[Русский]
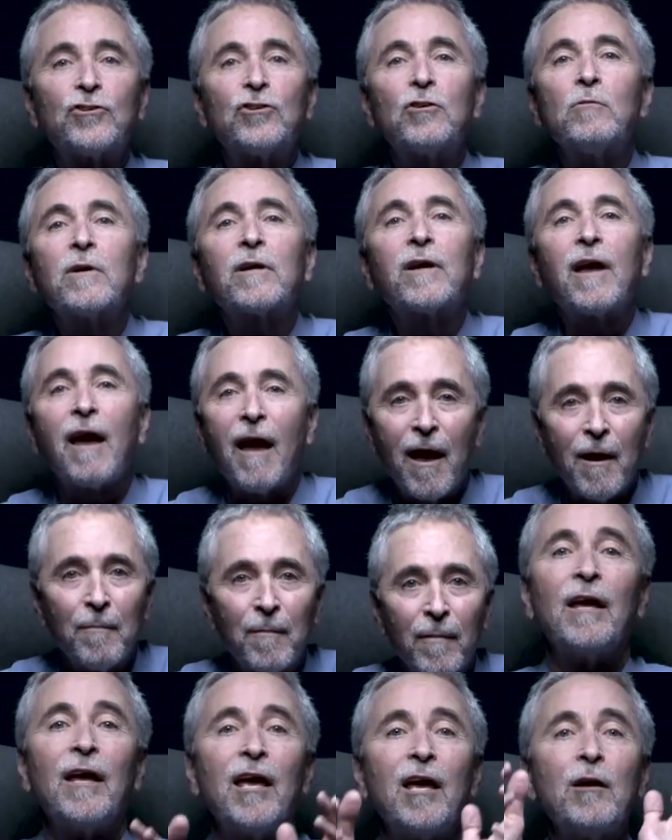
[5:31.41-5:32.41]
Когда пришел
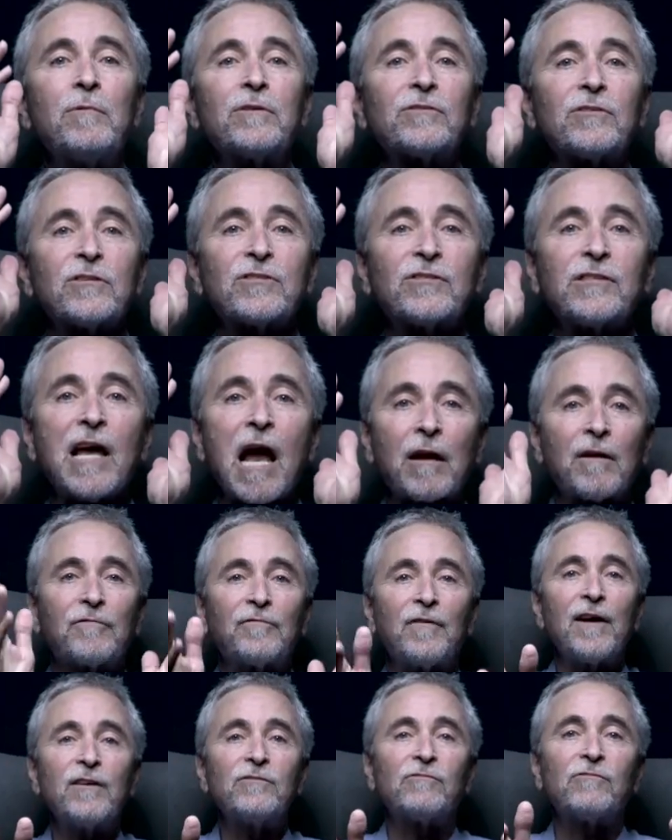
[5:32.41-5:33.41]
Иешуа, он, он
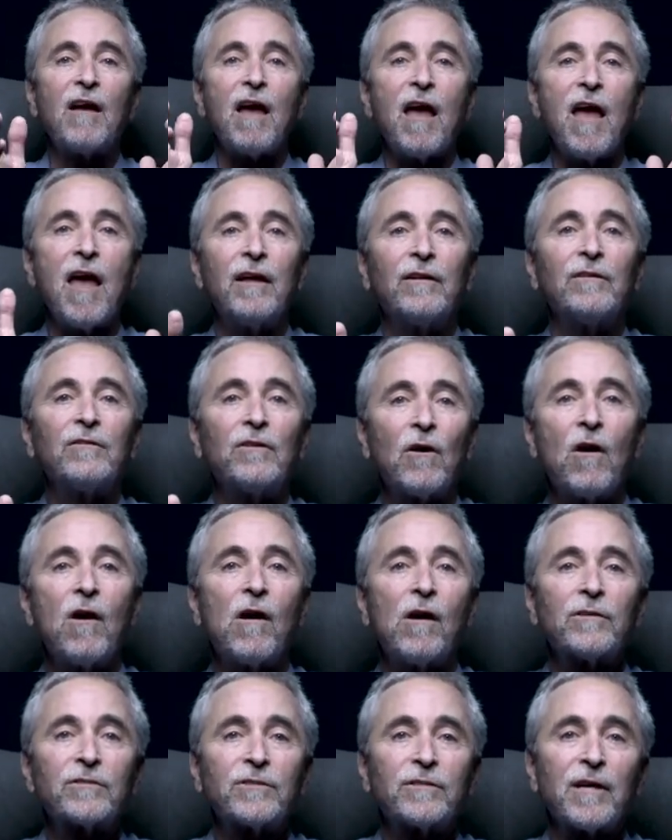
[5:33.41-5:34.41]
стал жертвой,
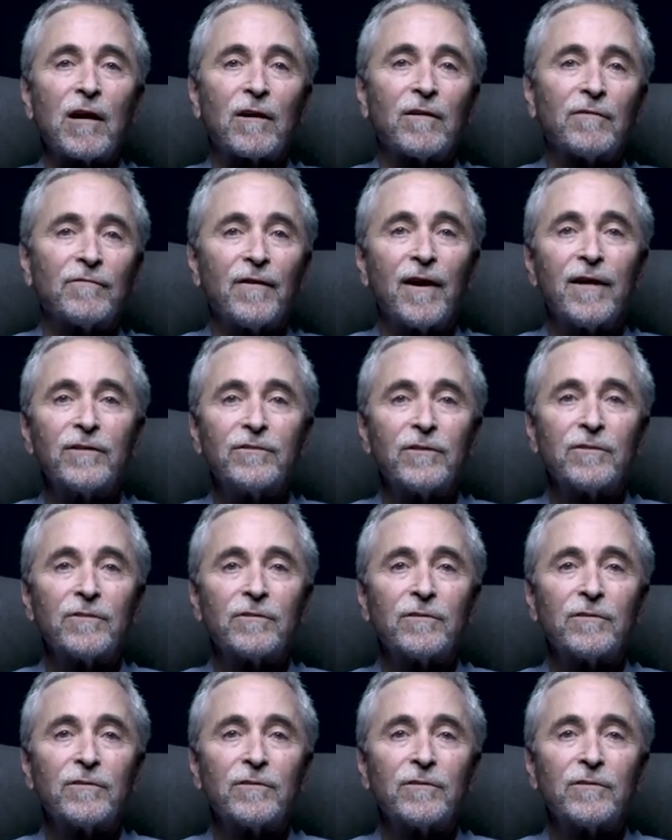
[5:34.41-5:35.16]
которая прекратила все